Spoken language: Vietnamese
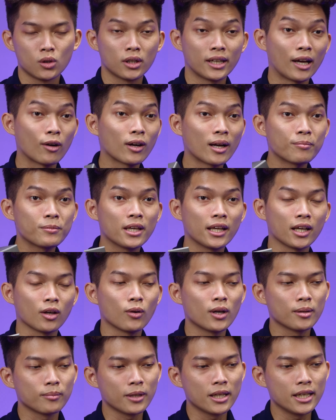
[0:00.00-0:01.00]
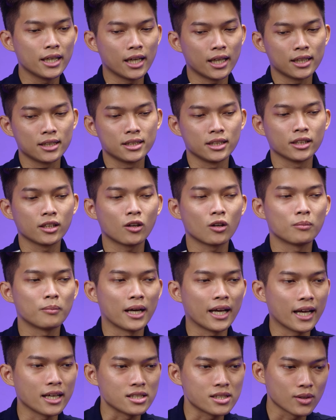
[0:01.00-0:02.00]
cao cấp như này của a em đê ha, những cái con
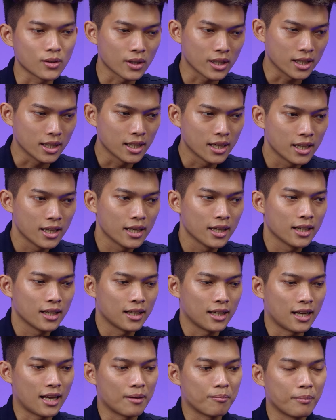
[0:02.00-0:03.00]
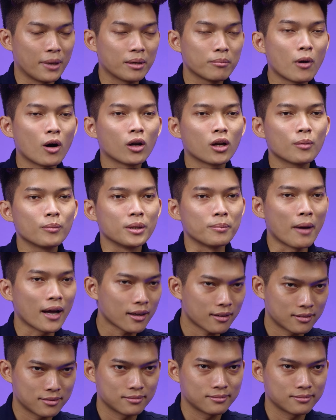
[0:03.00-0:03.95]
bảy nghìn series là mainboard nó bị mắc.